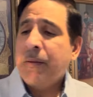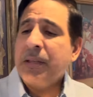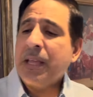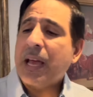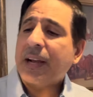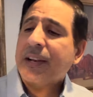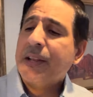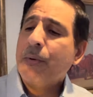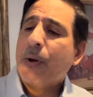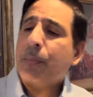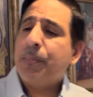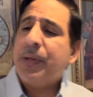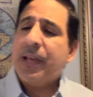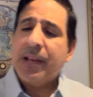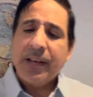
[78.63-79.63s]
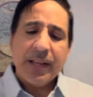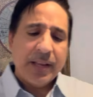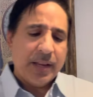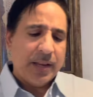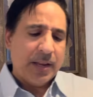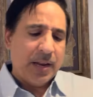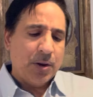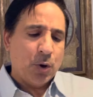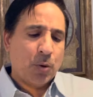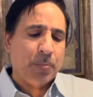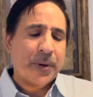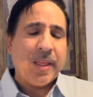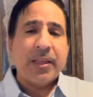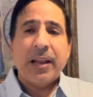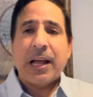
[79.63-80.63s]
Y arriba viene el
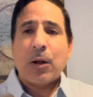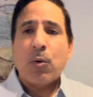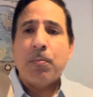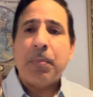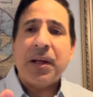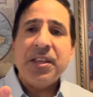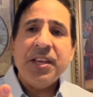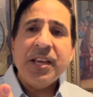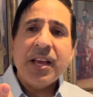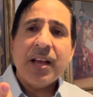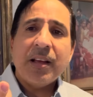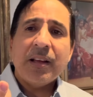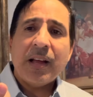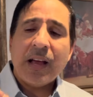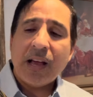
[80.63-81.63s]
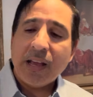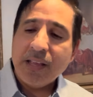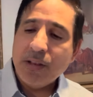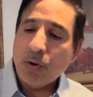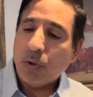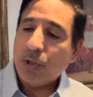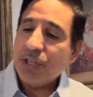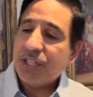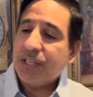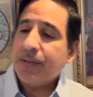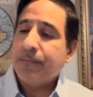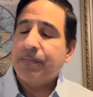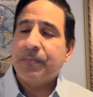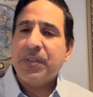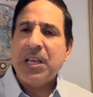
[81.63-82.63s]
nombre de la compañía, ahí lo dice.
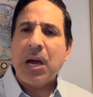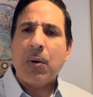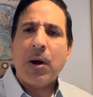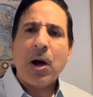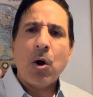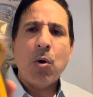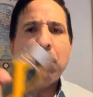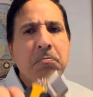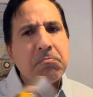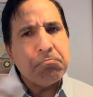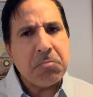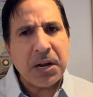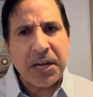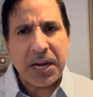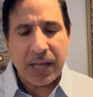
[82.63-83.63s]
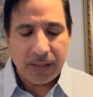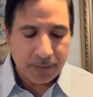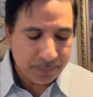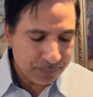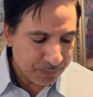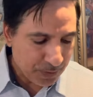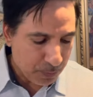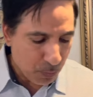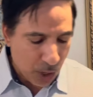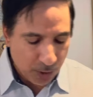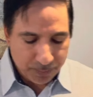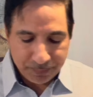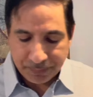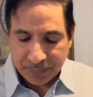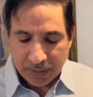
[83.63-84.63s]
Y abajo, más nada. Bueno,
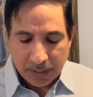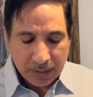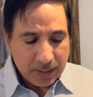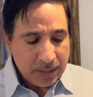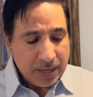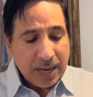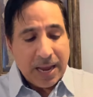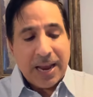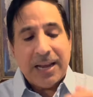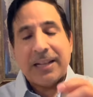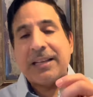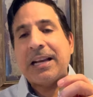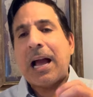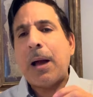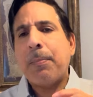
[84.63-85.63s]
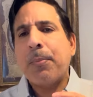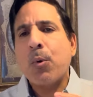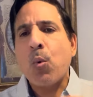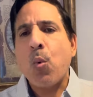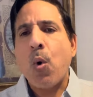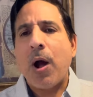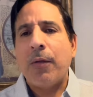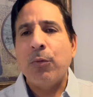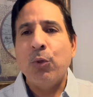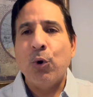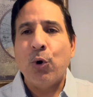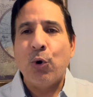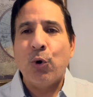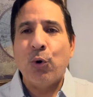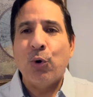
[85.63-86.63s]
el cap
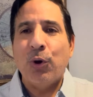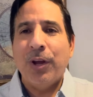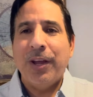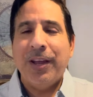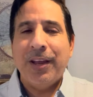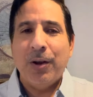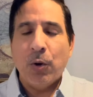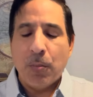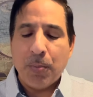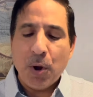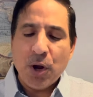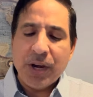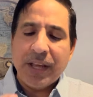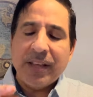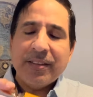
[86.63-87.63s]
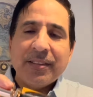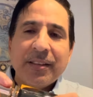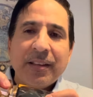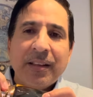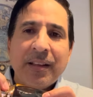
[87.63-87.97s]
cuando eh, lo pones,